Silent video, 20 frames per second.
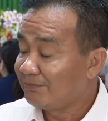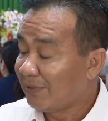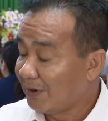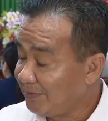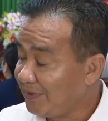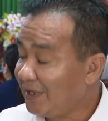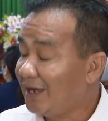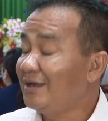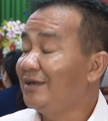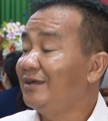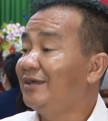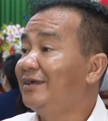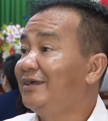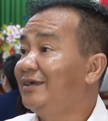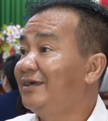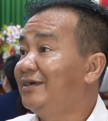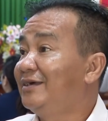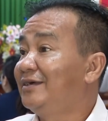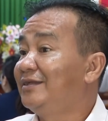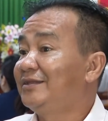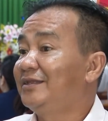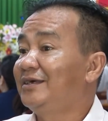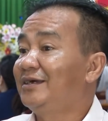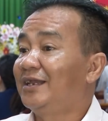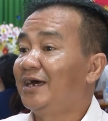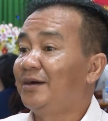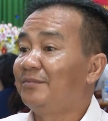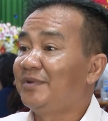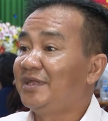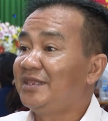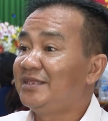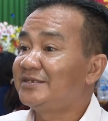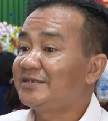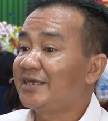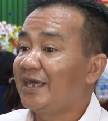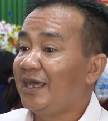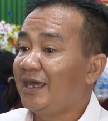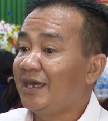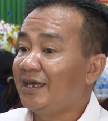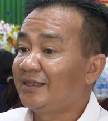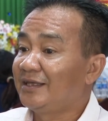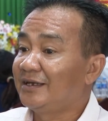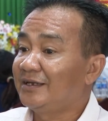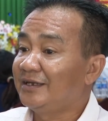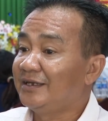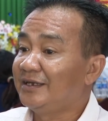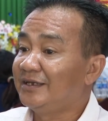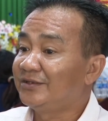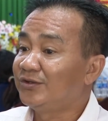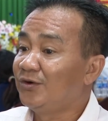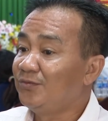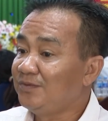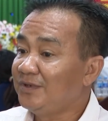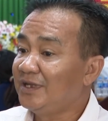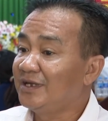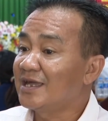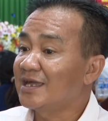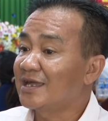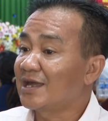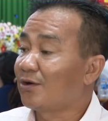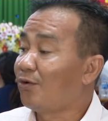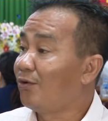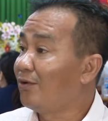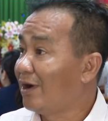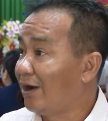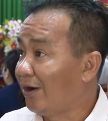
phỏng vấn. Tức là mình sẽ thực hiện đúng những cái câu